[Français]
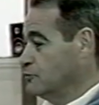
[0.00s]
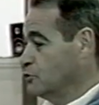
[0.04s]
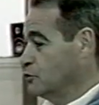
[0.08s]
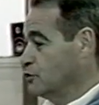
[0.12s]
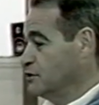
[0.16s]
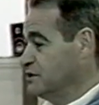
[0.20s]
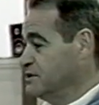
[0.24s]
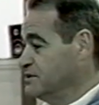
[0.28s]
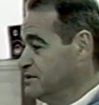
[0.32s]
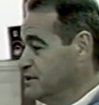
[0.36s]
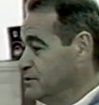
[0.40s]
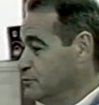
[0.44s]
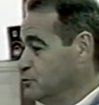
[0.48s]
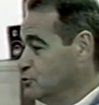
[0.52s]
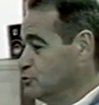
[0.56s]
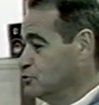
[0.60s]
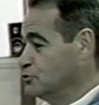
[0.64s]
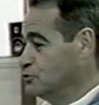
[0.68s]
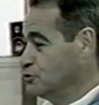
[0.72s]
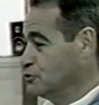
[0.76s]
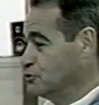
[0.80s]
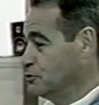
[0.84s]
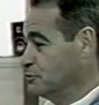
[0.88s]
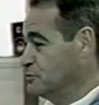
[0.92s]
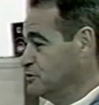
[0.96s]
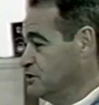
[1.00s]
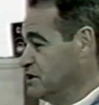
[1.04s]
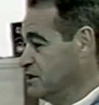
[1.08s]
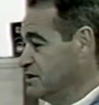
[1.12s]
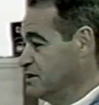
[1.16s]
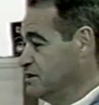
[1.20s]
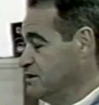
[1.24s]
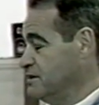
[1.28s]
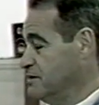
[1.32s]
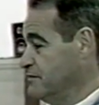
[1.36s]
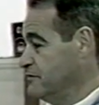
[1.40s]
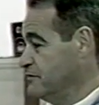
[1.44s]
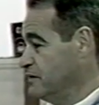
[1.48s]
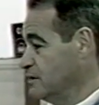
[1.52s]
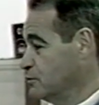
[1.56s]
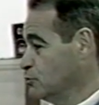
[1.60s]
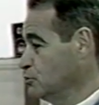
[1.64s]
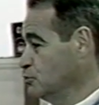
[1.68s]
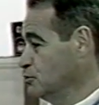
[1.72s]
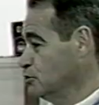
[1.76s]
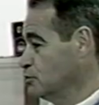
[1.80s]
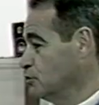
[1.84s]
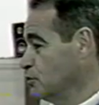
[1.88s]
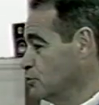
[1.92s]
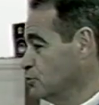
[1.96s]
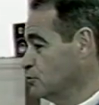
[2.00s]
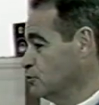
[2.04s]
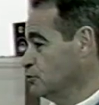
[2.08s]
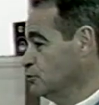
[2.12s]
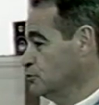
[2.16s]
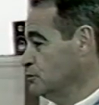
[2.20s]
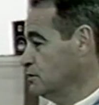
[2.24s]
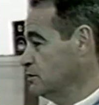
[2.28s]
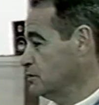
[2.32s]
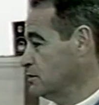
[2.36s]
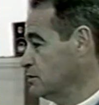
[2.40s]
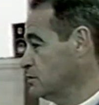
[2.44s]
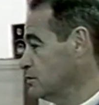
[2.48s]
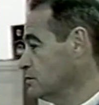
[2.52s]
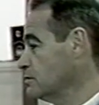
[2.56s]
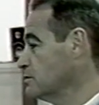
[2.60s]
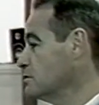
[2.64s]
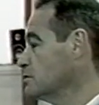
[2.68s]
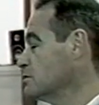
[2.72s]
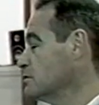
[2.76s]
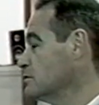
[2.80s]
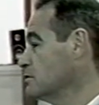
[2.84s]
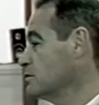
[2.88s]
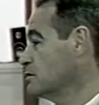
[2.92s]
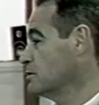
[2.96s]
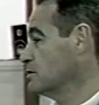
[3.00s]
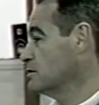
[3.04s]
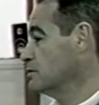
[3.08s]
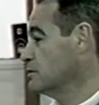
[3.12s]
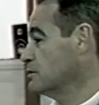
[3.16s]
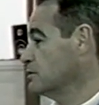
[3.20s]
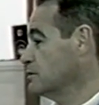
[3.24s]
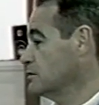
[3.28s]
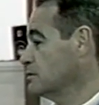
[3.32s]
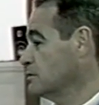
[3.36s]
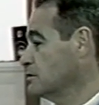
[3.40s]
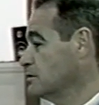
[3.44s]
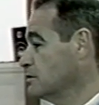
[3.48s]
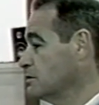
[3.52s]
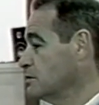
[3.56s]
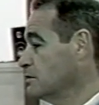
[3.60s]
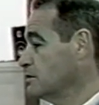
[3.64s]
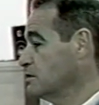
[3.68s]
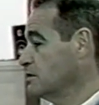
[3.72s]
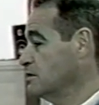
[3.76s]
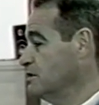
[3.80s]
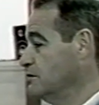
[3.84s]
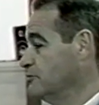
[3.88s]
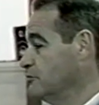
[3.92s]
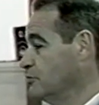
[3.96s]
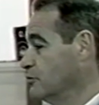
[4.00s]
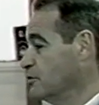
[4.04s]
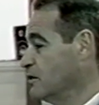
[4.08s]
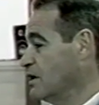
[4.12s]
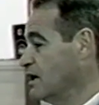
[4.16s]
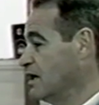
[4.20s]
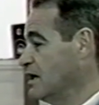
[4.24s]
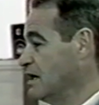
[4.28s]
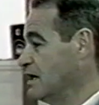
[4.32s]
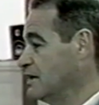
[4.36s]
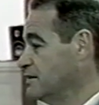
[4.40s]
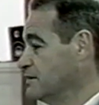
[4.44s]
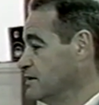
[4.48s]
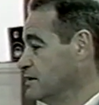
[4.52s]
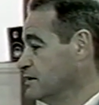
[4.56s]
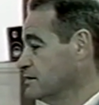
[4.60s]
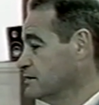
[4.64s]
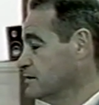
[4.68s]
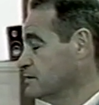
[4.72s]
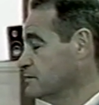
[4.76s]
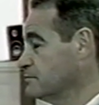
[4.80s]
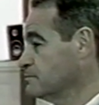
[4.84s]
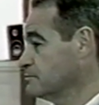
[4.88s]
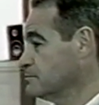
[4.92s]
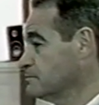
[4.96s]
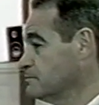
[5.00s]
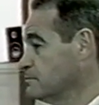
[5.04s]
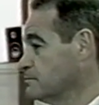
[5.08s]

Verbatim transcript: Vous connaissez tous nos objectifs et coûte que coûte, euh, il faudra l'atteindre.